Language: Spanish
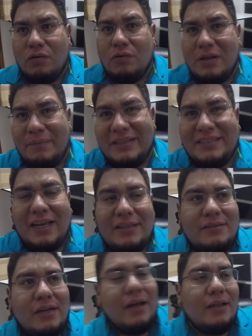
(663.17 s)
Hubo
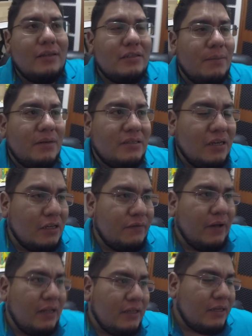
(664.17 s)
demasiadas tarjetas, demasiadas
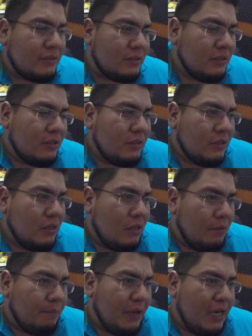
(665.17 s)
faltas
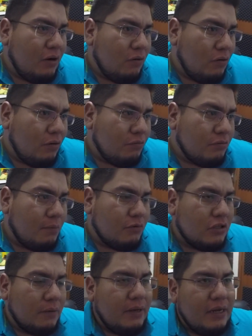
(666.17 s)
pero
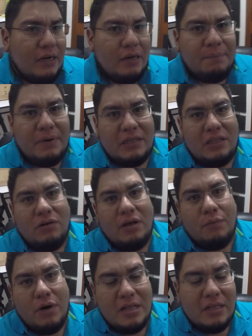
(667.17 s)
vamos a ver el partido de
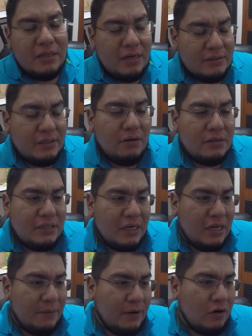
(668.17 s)
vuelta en el Estadio
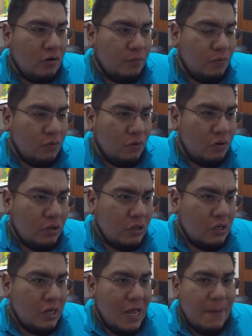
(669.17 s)
Azteca a ver cómo
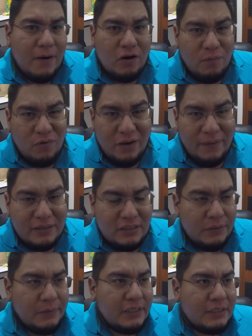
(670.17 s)
a ver cómo le va a
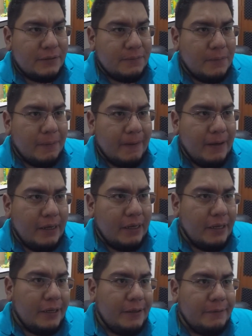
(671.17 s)
Chivas
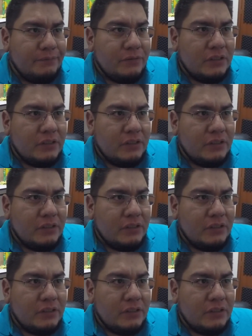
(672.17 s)
eh,